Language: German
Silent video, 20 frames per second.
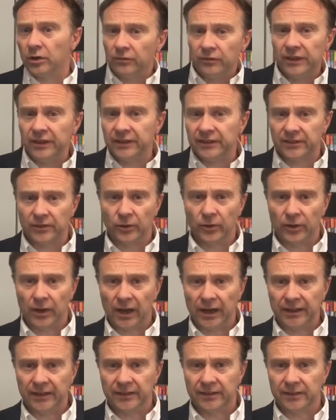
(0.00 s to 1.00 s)
wie es so
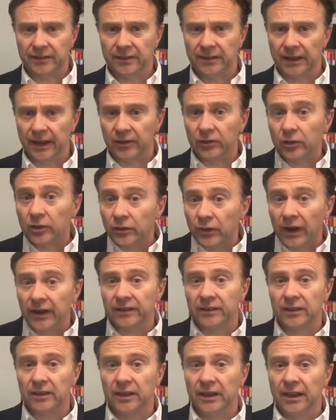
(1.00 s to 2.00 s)
heißt, also
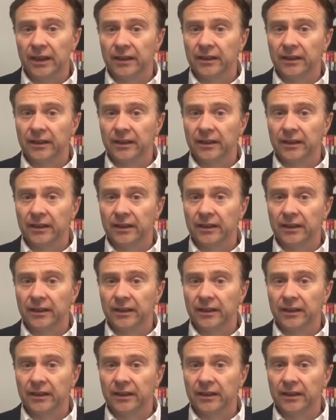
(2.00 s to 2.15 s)
quasi